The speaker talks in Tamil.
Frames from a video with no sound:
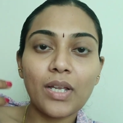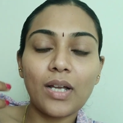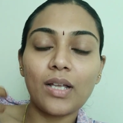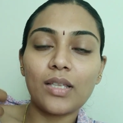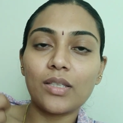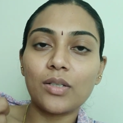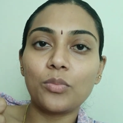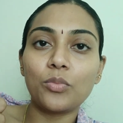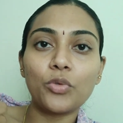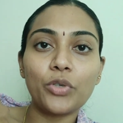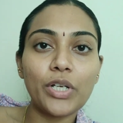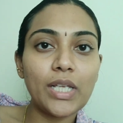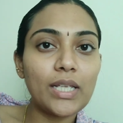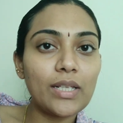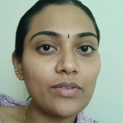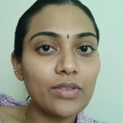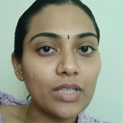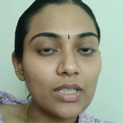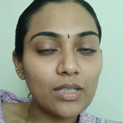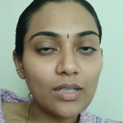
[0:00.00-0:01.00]
அந்த முடி
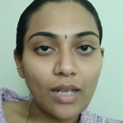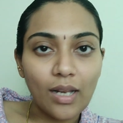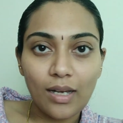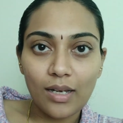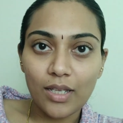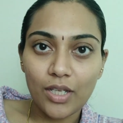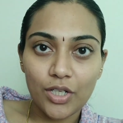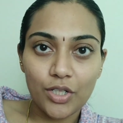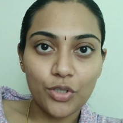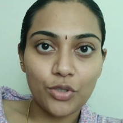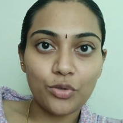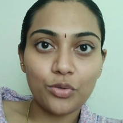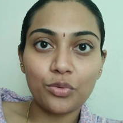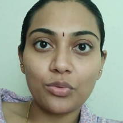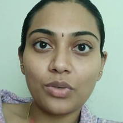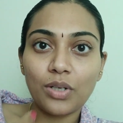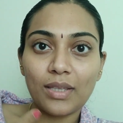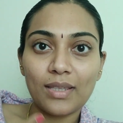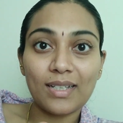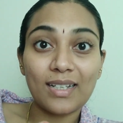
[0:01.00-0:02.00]
இந்த
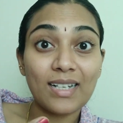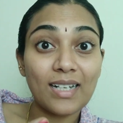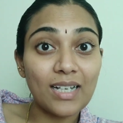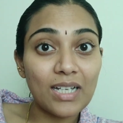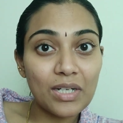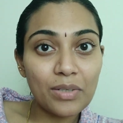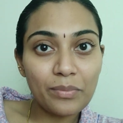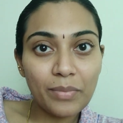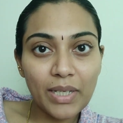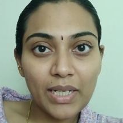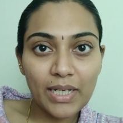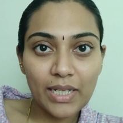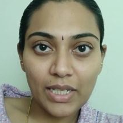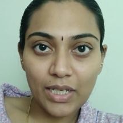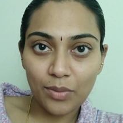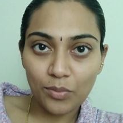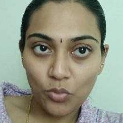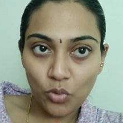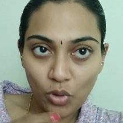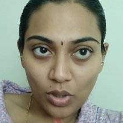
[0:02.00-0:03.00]
நல்லாயிருக்கும் அந்த கருமை
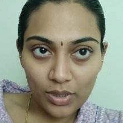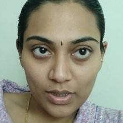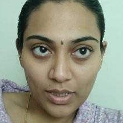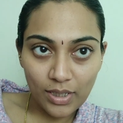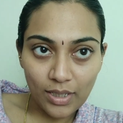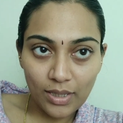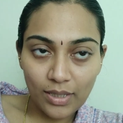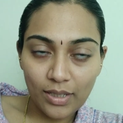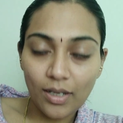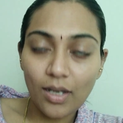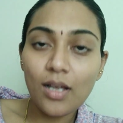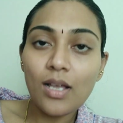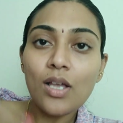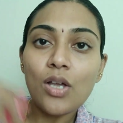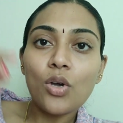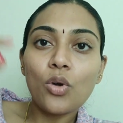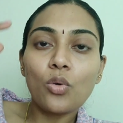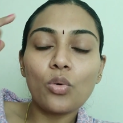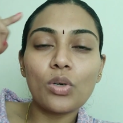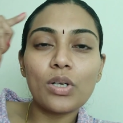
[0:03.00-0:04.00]
நிறமும் அதனால தான்
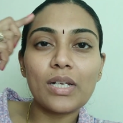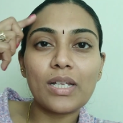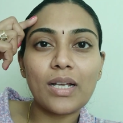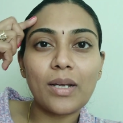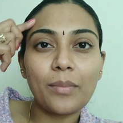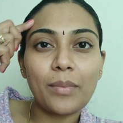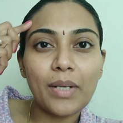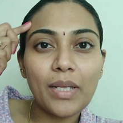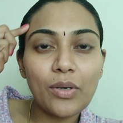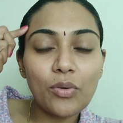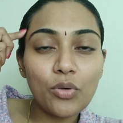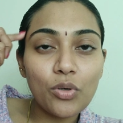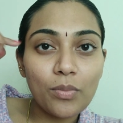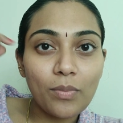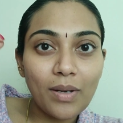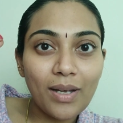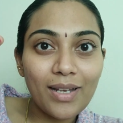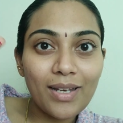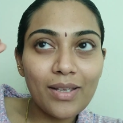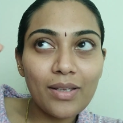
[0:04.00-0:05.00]
உங்களுக்கு அப்படியே ஒரு
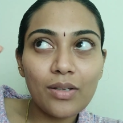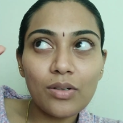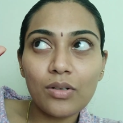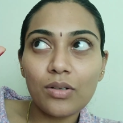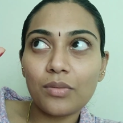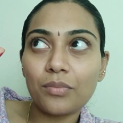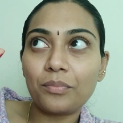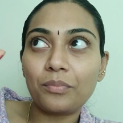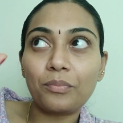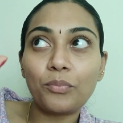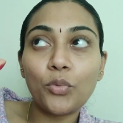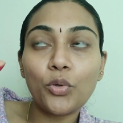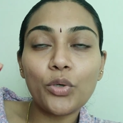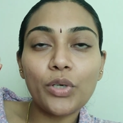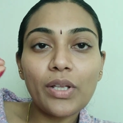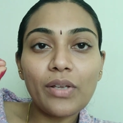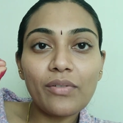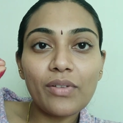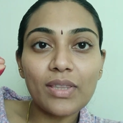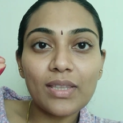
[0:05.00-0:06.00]
மாதிரி
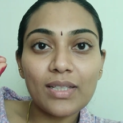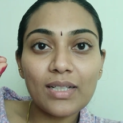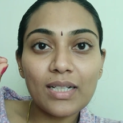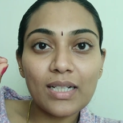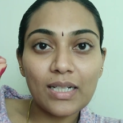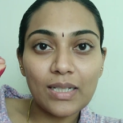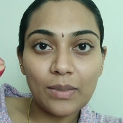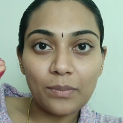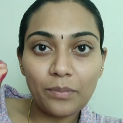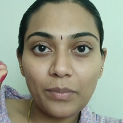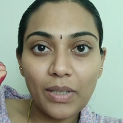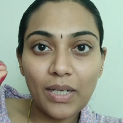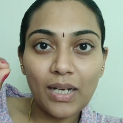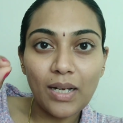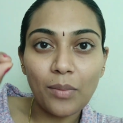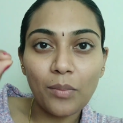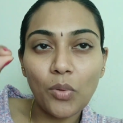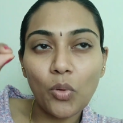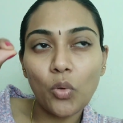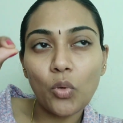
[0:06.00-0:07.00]
முடி வந்து கருப்பாக
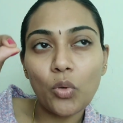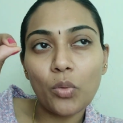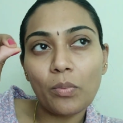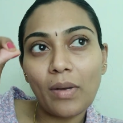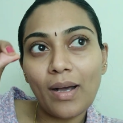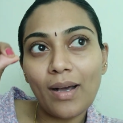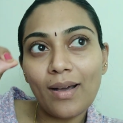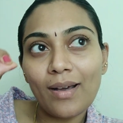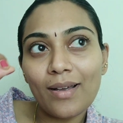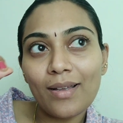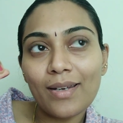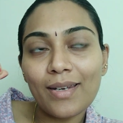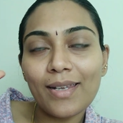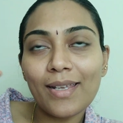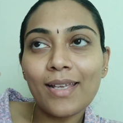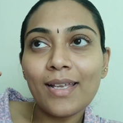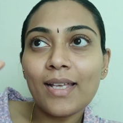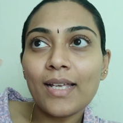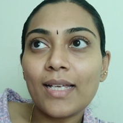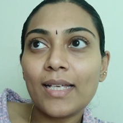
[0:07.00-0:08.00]
இல்லாமல் ஒரு மாதிரி
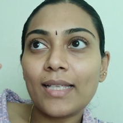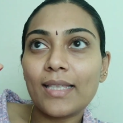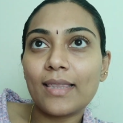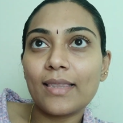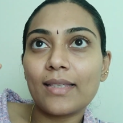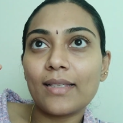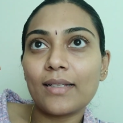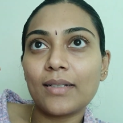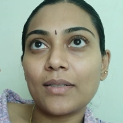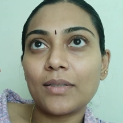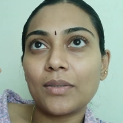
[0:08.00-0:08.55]
இந்த